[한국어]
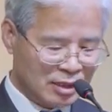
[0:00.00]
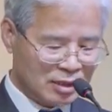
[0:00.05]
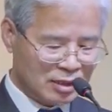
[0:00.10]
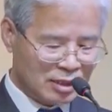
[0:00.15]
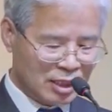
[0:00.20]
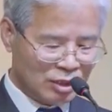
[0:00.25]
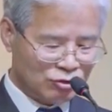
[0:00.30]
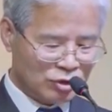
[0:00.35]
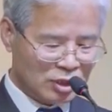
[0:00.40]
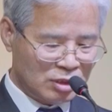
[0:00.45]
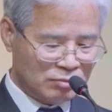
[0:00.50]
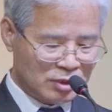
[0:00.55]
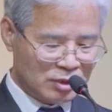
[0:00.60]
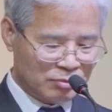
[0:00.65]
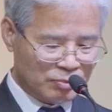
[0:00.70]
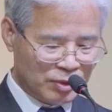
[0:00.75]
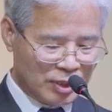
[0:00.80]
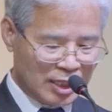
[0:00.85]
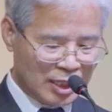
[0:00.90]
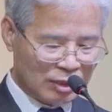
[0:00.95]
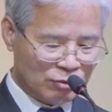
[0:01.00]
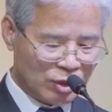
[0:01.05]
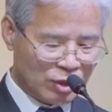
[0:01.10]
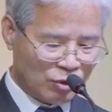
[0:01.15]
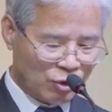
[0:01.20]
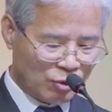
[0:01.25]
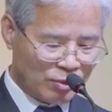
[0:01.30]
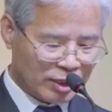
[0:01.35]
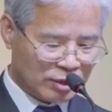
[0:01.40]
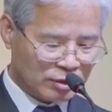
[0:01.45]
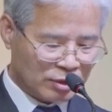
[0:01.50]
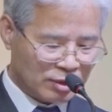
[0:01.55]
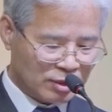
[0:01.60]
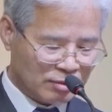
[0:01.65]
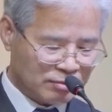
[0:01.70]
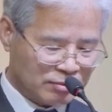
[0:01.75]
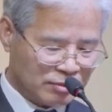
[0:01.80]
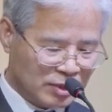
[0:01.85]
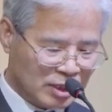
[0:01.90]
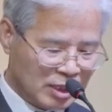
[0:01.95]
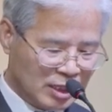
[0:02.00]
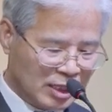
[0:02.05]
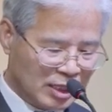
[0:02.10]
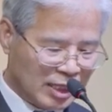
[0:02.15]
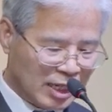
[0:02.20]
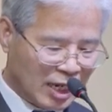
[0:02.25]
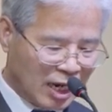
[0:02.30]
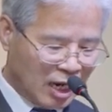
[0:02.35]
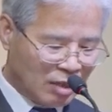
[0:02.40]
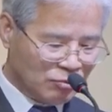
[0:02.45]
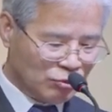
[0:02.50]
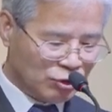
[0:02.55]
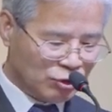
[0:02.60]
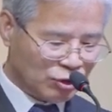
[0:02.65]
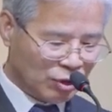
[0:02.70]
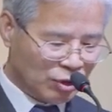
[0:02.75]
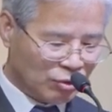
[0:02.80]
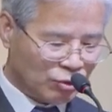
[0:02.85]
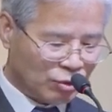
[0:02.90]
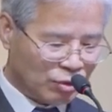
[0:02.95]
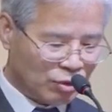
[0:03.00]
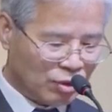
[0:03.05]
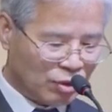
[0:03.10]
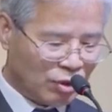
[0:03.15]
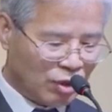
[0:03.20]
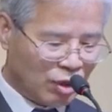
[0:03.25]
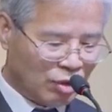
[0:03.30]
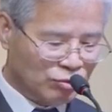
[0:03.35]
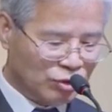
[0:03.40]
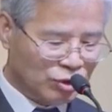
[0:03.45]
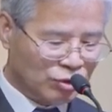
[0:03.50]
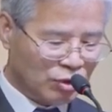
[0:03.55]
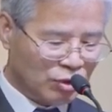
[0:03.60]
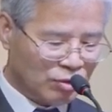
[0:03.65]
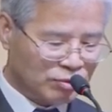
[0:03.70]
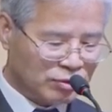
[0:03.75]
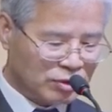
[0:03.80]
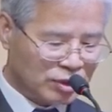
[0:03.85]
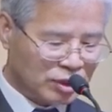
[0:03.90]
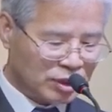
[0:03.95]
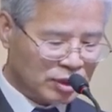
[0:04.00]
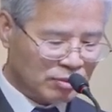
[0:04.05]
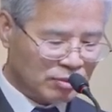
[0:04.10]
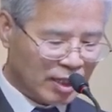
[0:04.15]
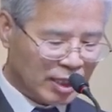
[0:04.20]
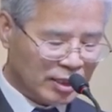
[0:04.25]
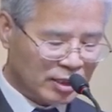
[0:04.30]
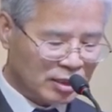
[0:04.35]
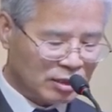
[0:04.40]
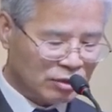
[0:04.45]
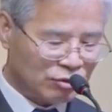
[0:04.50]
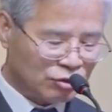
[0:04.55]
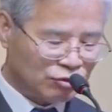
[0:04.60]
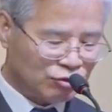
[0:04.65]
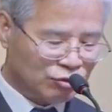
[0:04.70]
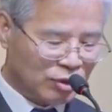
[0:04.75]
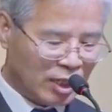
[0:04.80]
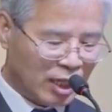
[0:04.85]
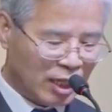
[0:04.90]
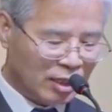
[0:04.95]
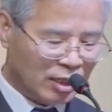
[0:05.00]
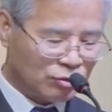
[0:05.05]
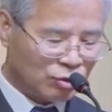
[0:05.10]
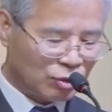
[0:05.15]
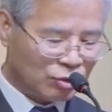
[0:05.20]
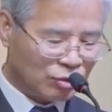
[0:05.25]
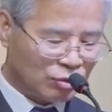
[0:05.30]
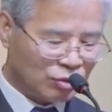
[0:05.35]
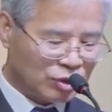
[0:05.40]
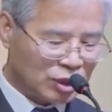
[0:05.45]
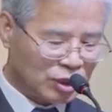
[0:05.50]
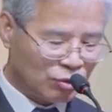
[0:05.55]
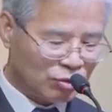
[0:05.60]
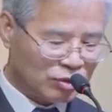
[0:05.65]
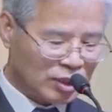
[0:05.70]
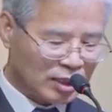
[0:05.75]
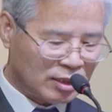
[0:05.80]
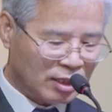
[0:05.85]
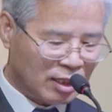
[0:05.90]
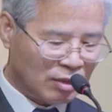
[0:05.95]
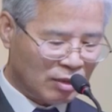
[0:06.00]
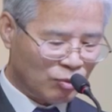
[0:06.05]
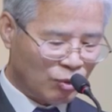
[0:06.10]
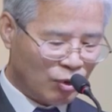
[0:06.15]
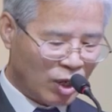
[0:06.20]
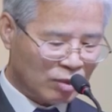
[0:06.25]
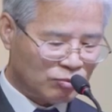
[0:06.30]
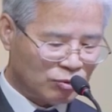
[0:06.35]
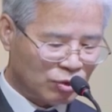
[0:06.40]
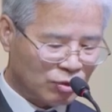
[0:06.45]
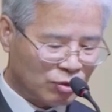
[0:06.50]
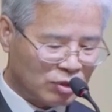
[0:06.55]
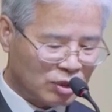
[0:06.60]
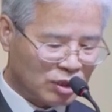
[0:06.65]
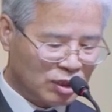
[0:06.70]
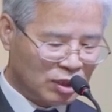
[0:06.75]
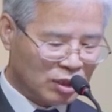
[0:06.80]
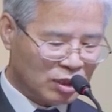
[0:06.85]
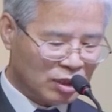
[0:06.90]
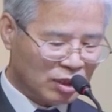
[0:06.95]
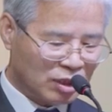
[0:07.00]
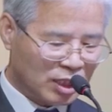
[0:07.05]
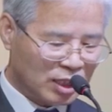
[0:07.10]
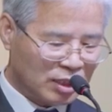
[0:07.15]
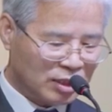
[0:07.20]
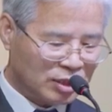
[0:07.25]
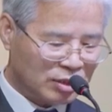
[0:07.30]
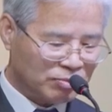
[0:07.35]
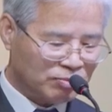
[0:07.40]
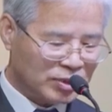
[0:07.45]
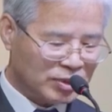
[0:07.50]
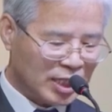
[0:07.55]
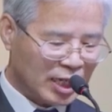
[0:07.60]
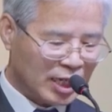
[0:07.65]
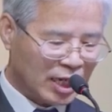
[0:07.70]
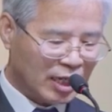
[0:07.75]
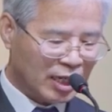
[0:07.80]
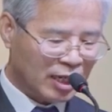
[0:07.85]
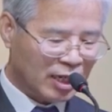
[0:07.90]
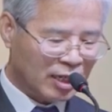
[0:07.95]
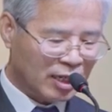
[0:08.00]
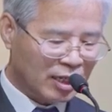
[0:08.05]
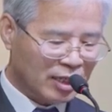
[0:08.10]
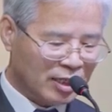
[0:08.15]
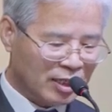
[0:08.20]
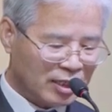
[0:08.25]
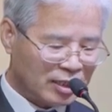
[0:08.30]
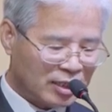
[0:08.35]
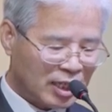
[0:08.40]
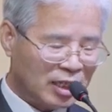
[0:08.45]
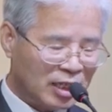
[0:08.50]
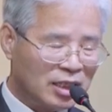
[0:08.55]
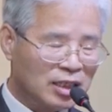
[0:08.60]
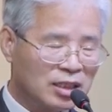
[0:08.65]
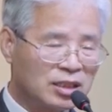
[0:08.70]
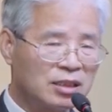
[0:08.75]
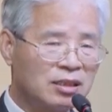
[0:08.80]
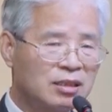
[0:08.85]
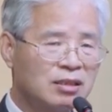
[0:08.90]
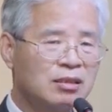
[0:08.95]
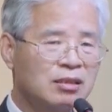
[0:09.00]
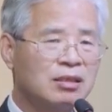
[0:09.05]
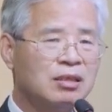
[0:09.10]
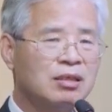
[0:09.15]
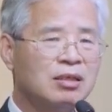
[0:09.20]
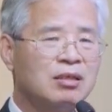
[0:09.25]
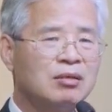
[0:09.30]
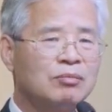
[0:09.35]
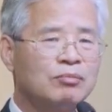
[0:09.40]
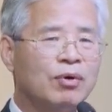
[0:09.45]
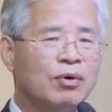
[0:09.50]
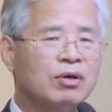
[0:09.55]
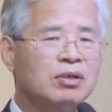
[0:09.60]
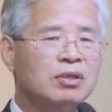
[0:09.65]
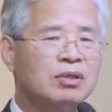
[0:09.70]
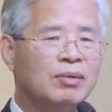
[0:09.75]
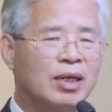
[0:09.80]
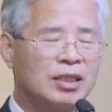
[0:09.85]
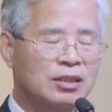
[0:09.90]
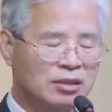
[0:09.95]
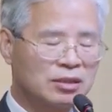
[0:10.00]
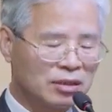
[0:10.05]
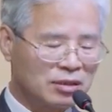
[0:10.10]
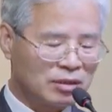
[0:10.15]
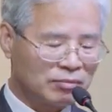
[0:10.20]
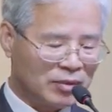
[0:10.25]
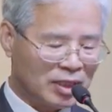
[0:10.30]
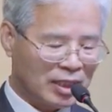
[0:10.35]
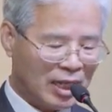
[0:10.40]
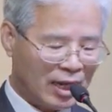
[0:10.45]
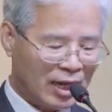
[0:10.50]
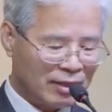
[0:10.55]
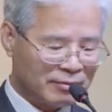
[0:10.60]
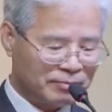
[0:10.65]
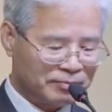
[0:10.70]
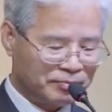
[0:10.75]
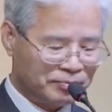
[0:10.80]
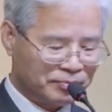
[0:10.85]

예수님은 빌라도의 고백처럼 아무 죄도 허물도 없으시지만 유대의 종교 지도자들의 모함으로 극형인 십자가에 달리시는 벌을 받으셨습니다.